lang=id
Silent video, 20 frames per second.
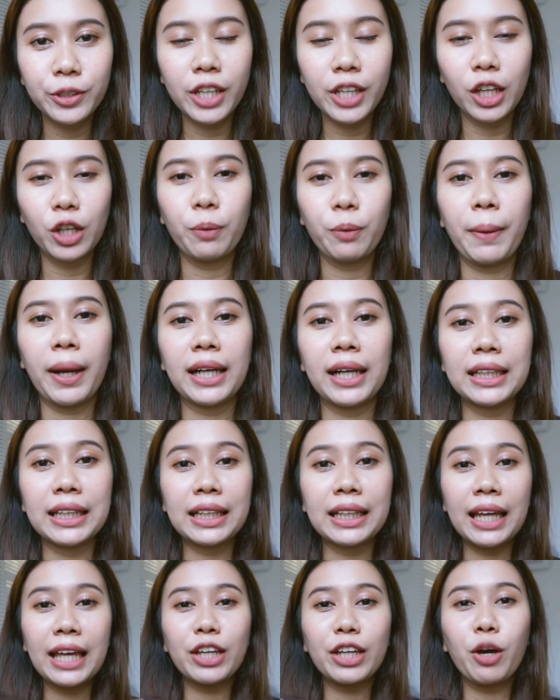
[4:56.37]
Jangan lupa
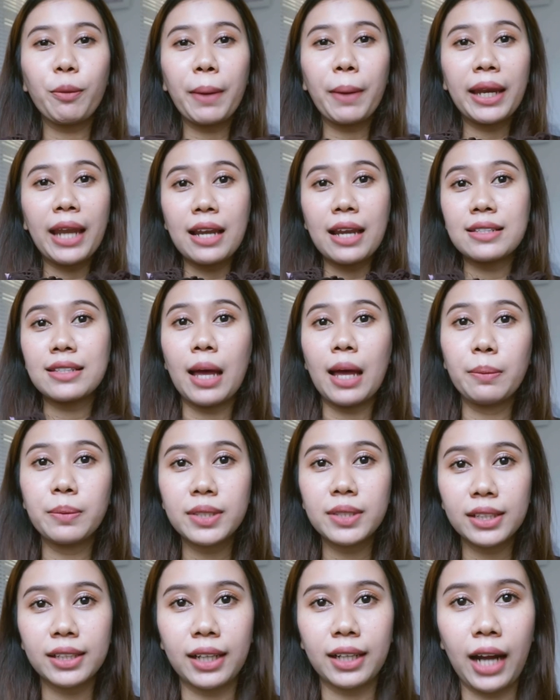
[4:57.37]
klik like, comment, dan
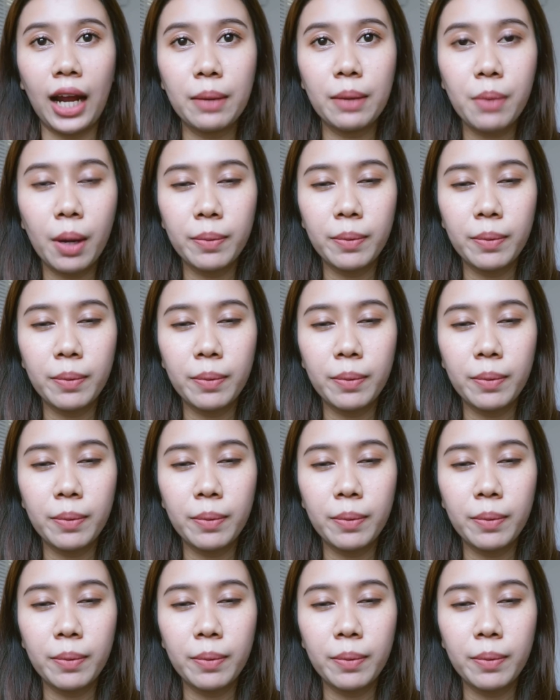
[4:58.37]
subscribe.